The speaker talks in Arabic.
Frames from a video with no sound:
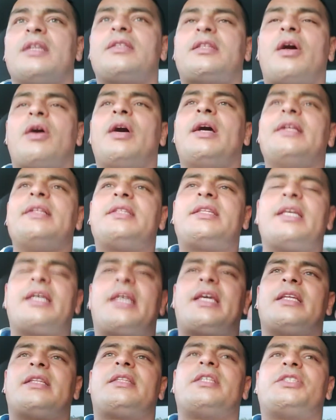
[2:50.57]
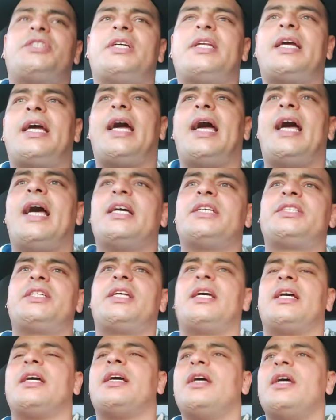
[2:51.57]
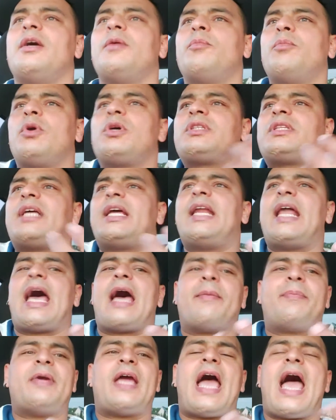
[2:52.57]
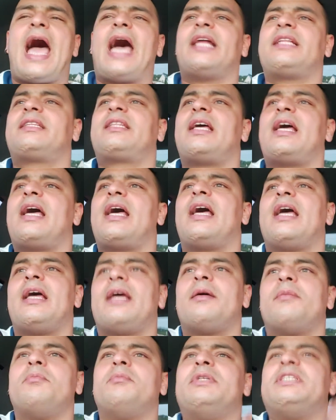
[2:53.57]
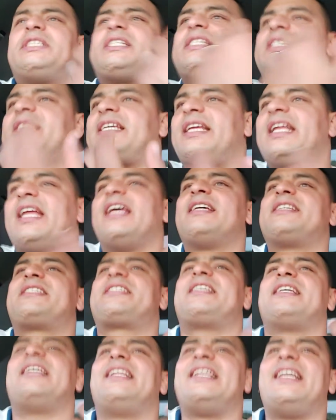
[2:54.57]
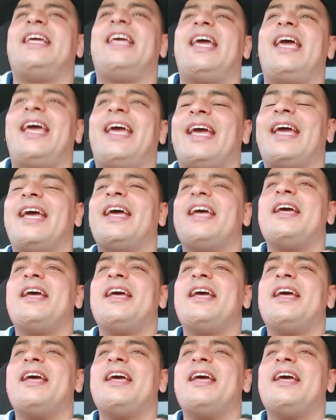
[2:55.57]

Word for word: تو انت كي تشري حاجه مقتنع بها حتى مش سيني.